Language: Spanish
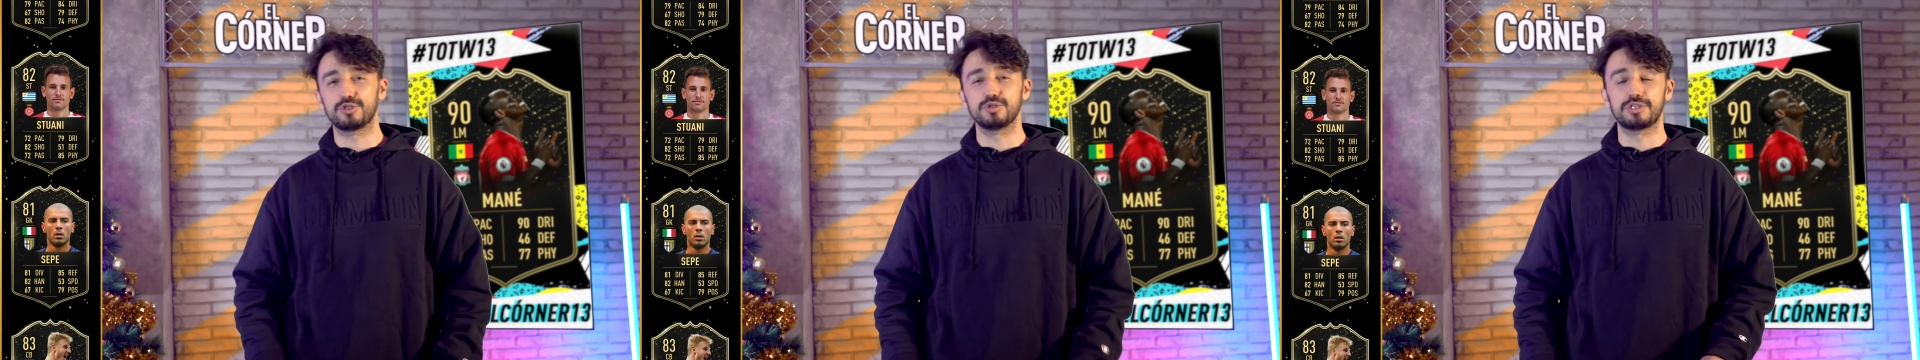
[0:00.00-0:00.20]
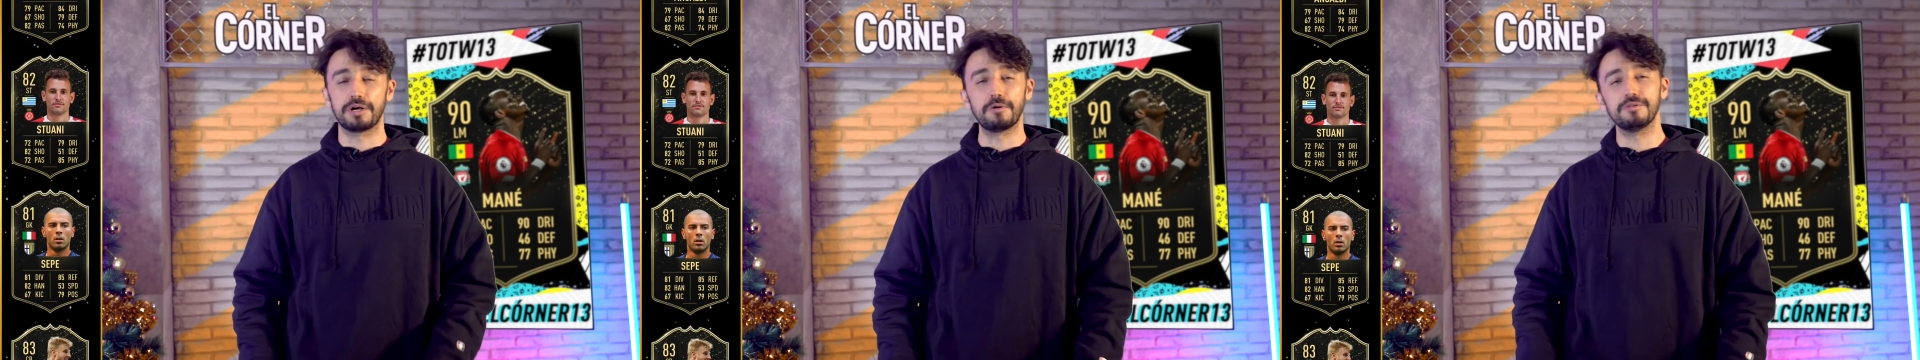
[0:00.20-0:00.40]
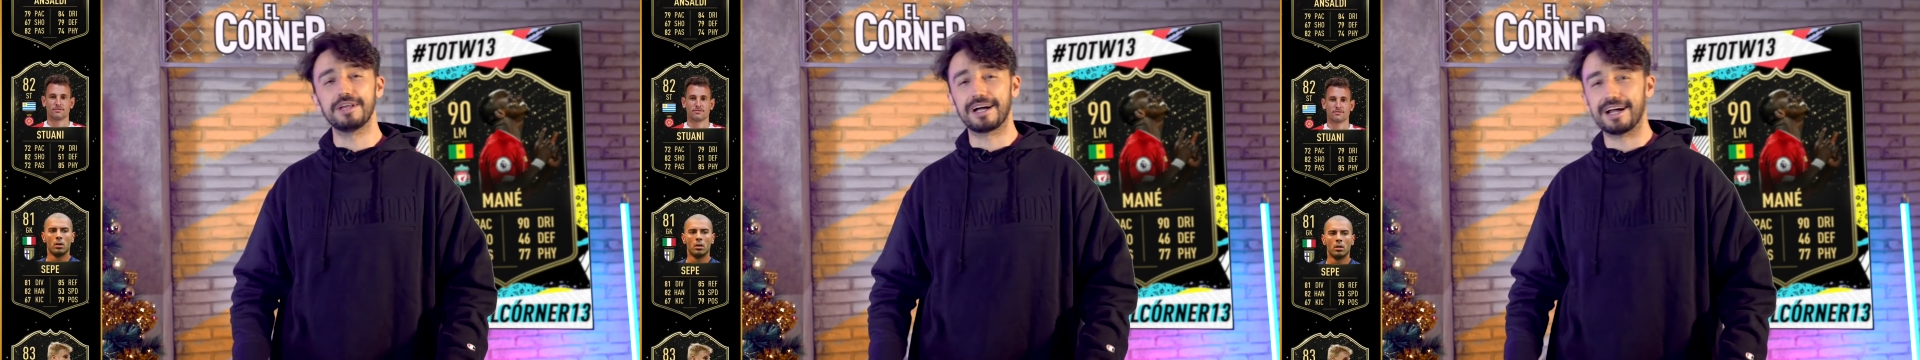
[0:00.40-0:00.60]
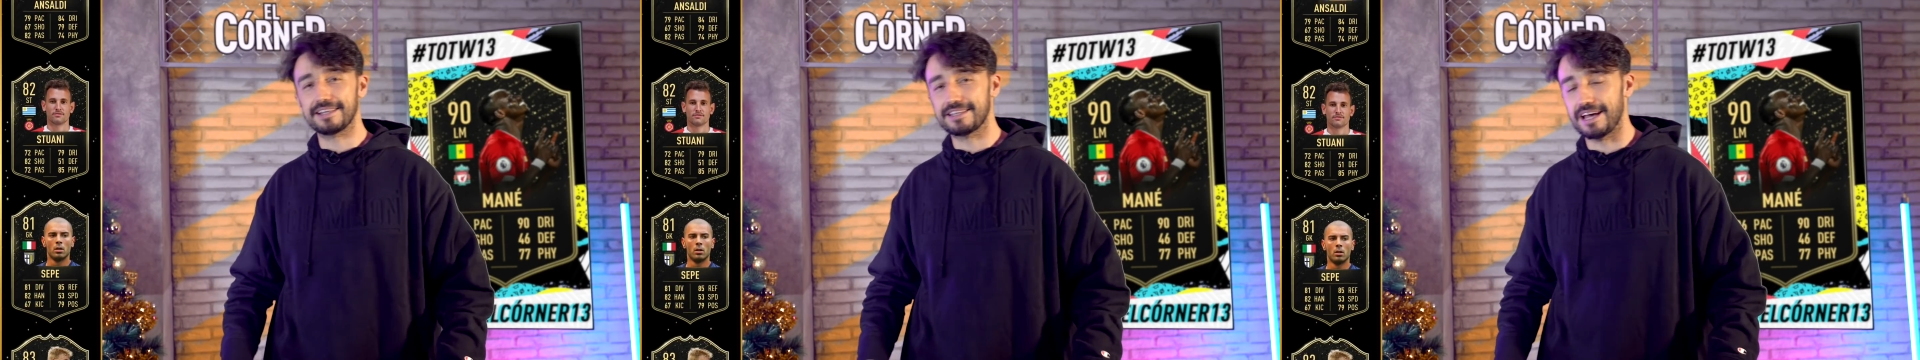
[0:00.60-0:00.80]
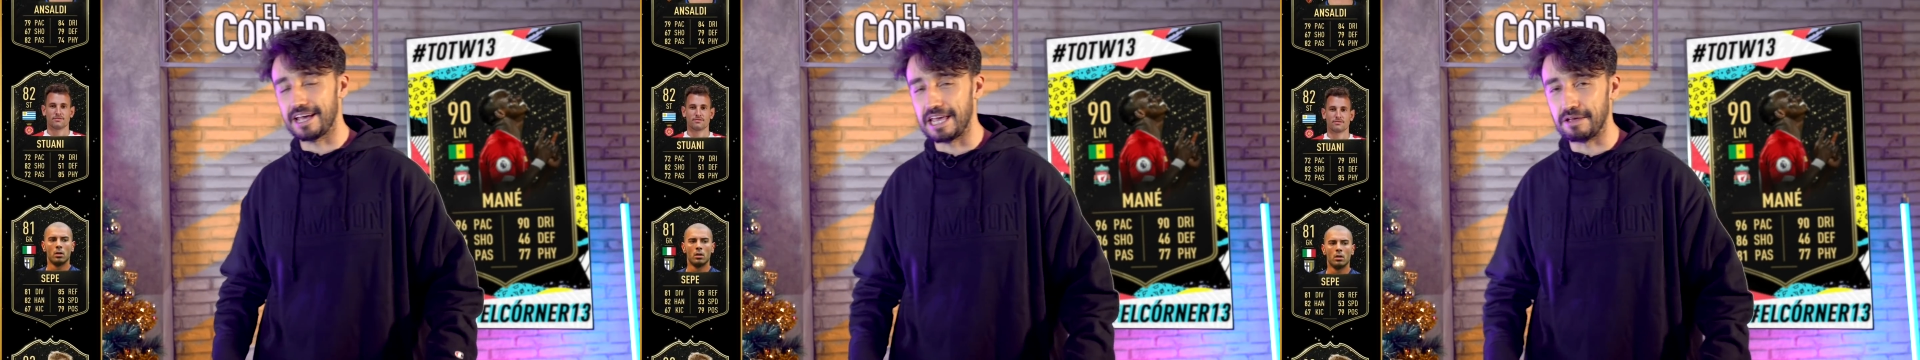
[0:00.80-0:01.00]
su segunda
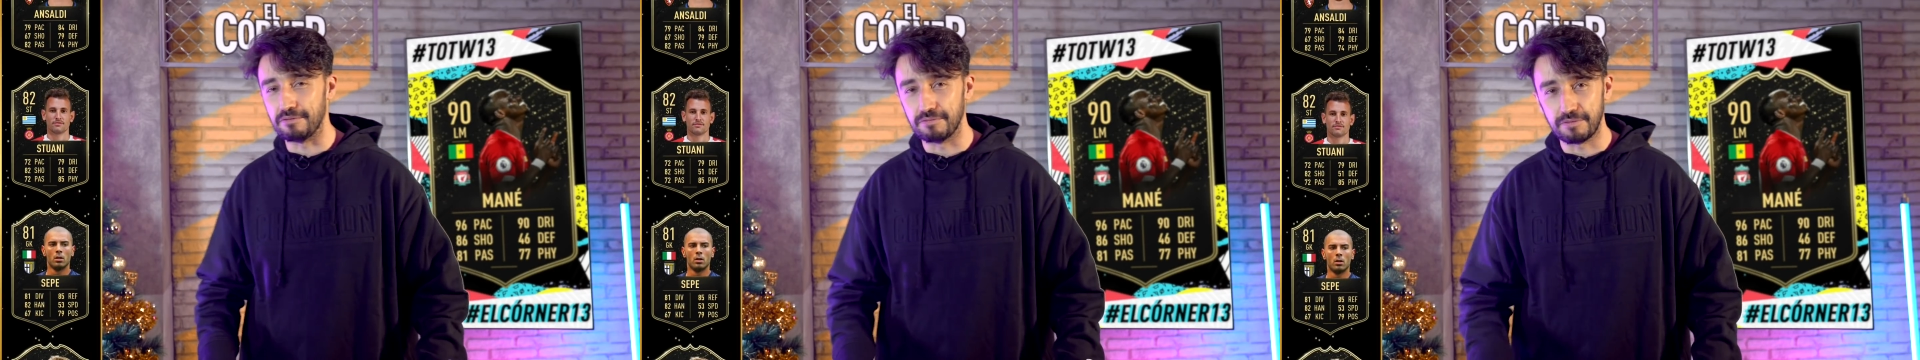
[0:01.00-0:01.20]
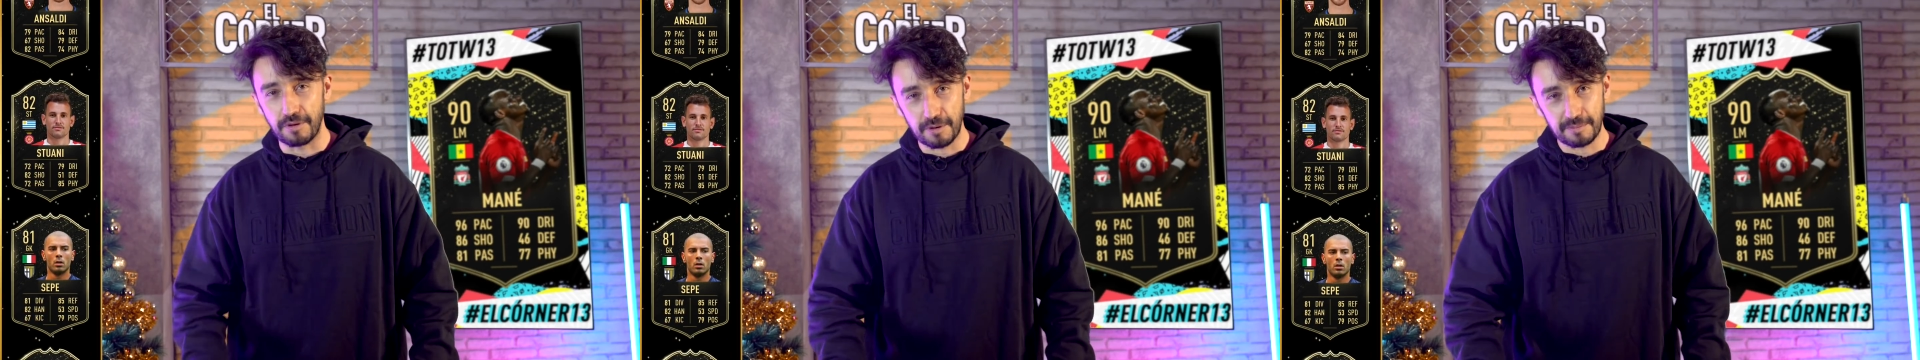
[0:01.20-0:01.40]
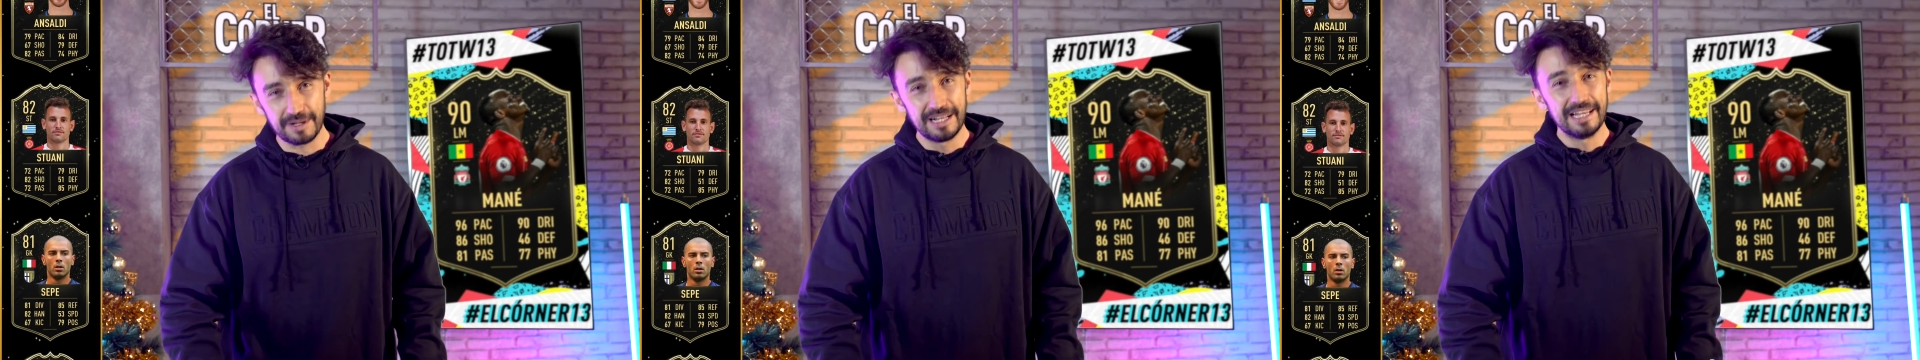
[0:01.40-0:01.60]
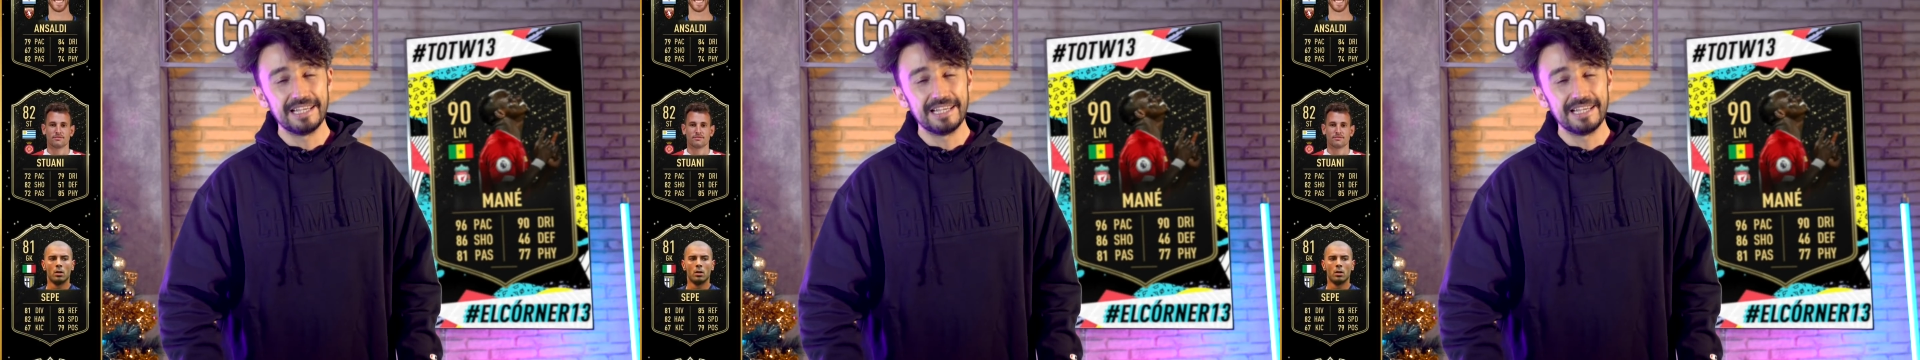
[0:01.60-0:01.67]
carta Inform.